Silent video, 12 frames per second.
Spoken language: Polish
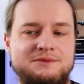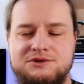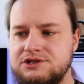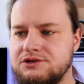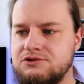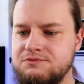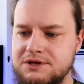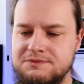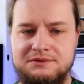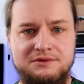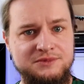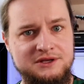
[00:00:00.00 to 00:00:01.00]
Mamy trzech kumpli,
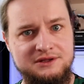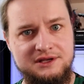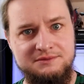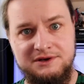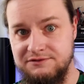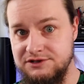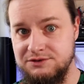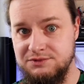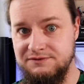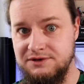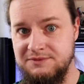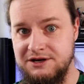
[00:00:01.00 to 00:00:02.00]
mamy Pintę, mamy właśnie
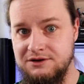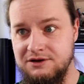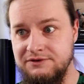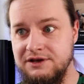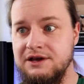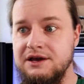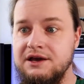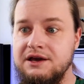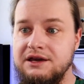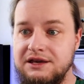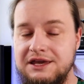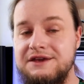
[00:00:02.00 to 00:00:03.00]
browar markowy
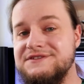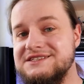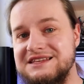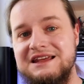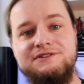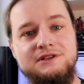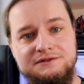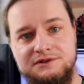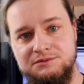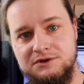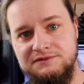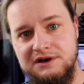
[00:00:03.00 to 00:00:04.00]
i w strefie
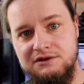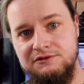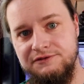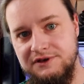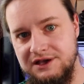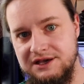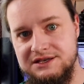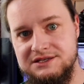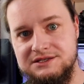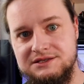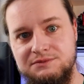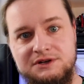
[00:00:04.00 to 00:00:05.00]
nowych browarów
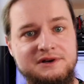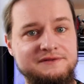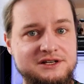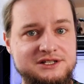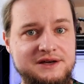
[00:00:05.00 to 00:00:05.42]
jest browar